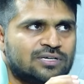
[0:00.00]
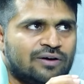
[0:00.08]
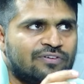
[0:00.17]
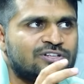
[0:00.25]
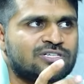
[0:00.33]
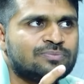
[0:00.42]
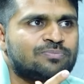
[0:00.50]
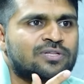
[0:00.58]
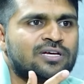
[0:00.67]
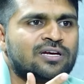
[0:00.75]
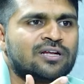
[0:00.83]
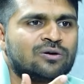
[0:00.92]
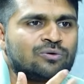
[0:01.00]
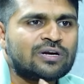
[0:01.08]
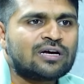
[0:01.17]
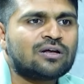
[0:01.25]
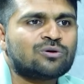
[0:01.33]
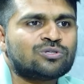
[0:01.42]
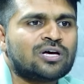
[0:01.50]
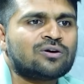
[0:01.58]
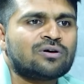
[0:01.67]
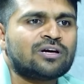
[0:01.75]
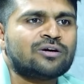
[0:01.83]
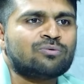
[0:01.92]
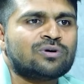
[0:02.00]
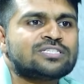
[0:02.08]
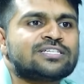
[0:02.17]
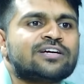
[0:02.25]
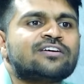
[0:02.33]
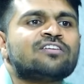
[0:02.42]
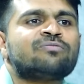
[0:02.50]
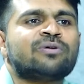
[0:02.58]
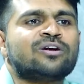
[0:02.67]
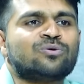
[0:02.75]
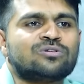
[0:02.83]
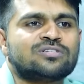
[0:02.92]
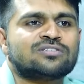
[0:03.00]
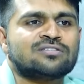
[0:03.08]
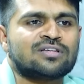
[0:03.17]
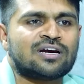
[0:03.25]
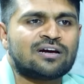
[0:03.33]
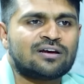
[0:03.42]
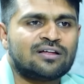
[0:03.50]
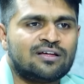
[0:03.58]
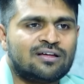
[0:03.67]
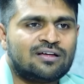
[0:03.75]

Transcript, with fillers: ఎవరు చెప్తే నేను వినగలుగుతాను అనేటువంటి స్టేట్ ఆఫ్ మైండ్కి వచ్చేసింది ఏంటంటే